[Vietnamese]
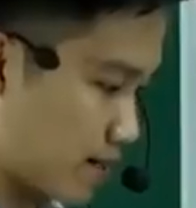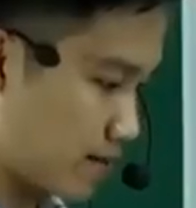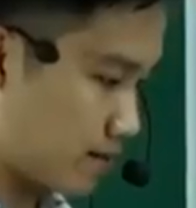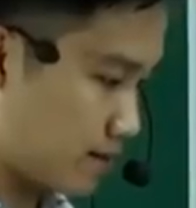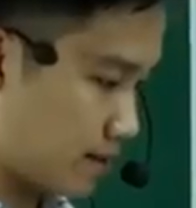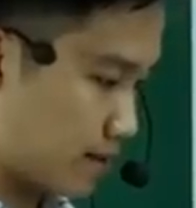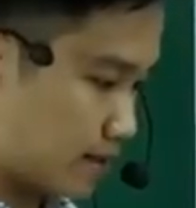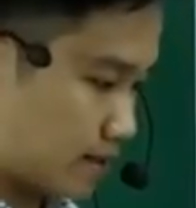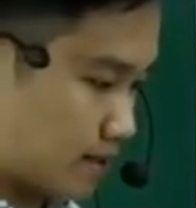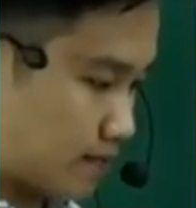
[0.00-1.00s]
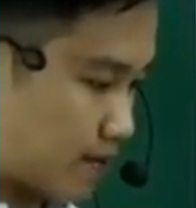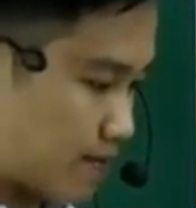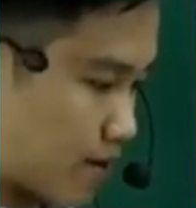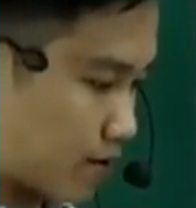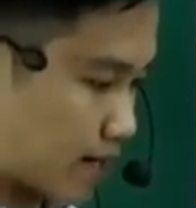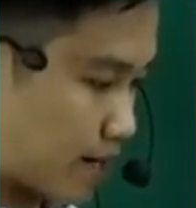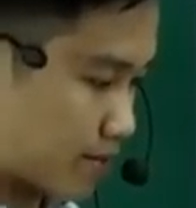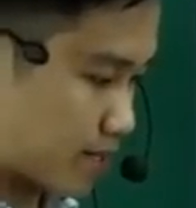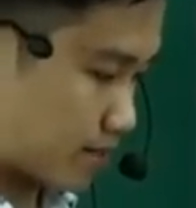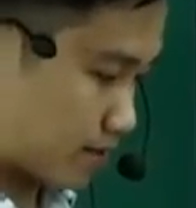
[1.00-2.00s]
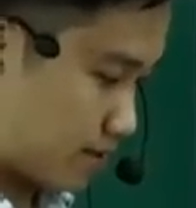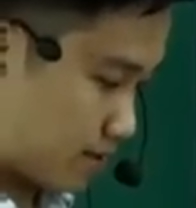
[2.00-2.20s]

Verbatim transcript: nhá. Vẽ bảng của cái nào bây giờ?